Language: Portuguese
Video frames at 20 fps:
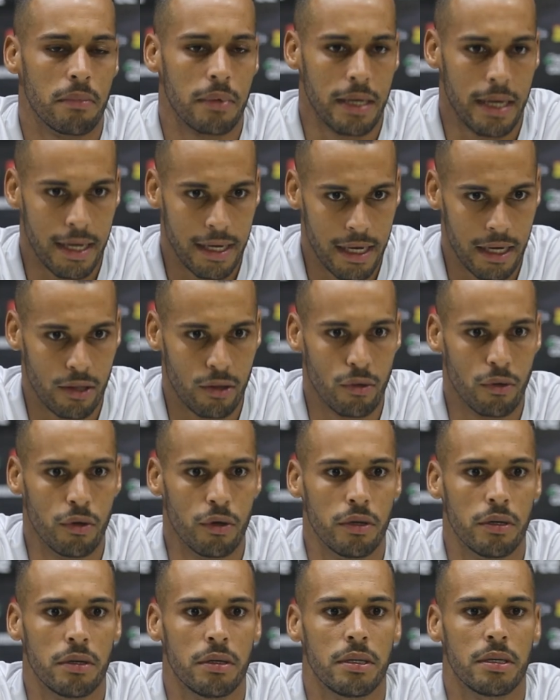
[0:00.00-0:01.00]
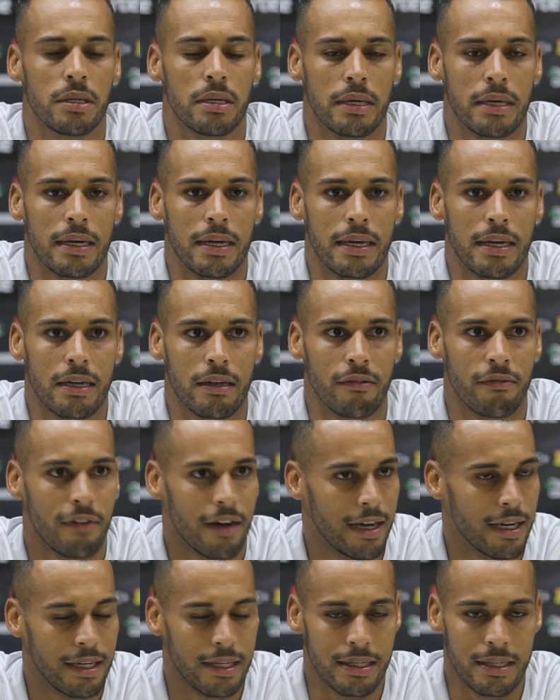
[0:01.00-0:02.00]
guerreador, é, que
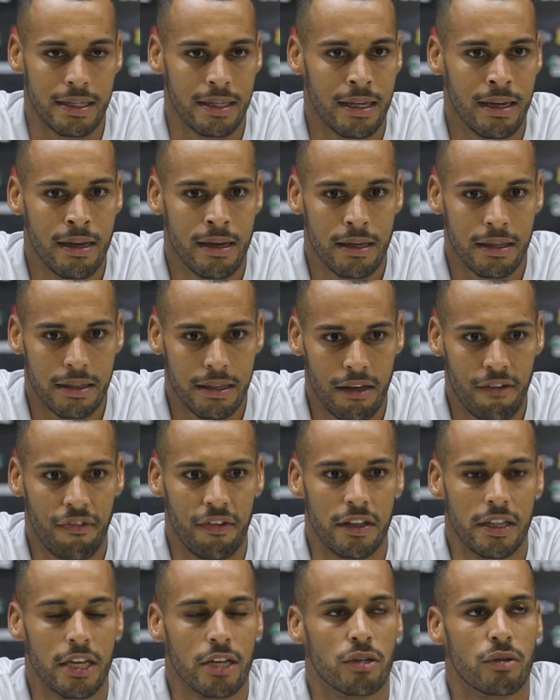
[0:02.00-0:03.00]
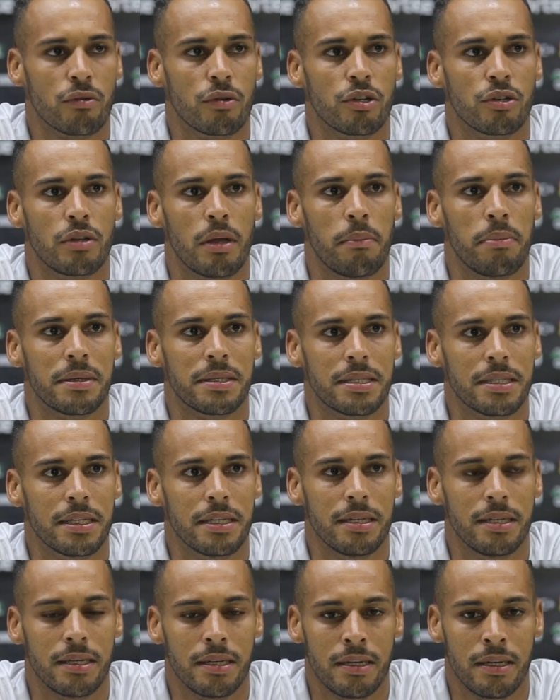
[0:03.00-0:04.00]
vai defender as cores do
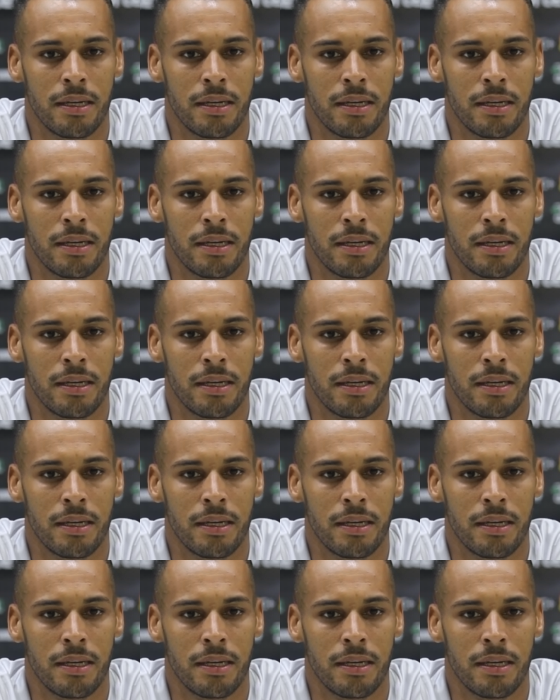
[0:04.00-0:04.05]
ABC